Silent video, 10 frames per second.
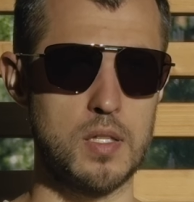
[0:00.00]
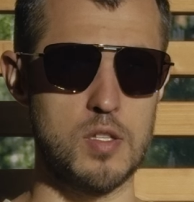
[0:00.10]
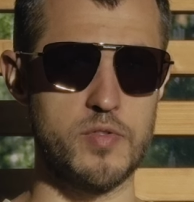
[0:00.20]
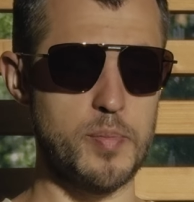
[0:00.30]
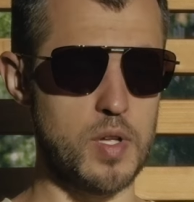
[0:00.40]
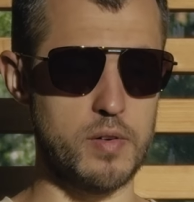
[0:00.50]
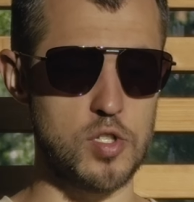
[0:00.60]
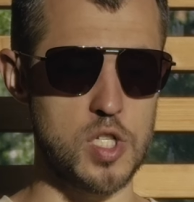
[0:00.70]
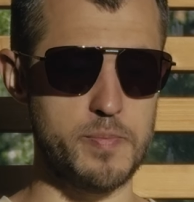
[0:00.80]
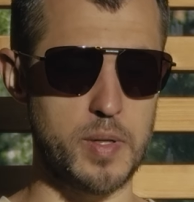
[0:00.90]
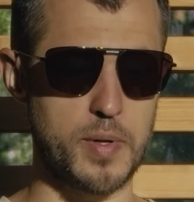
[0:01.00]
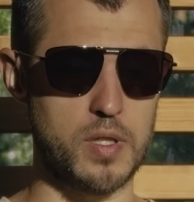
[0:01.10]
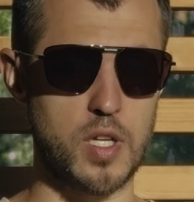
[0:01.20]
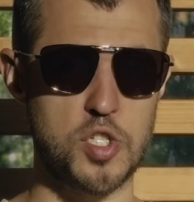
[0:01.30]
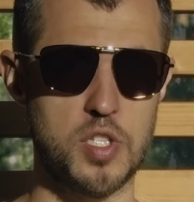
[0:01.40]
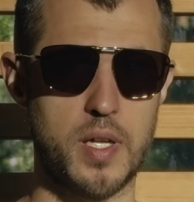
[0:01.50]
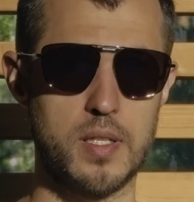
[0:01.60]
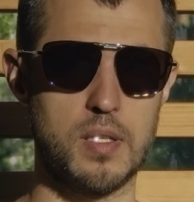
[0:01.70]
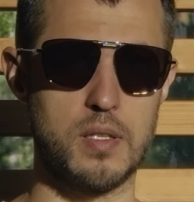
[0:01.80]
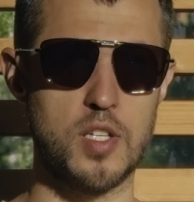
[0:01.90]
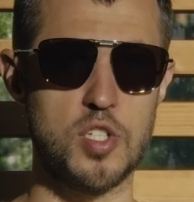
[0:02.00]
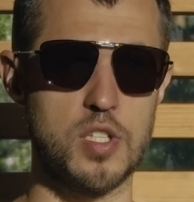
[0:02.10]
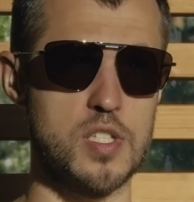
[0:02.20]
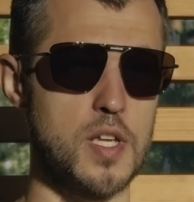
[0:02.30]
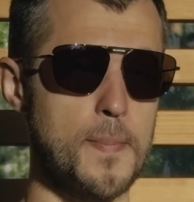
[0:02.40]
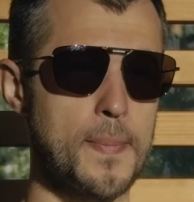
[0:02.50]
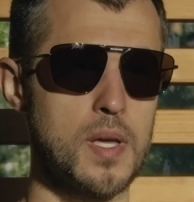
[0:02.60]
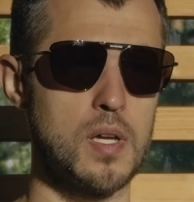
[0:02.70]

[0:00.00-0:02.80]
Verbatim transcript: То есть, во-первых, часть препродакшена – это наше ТЗ.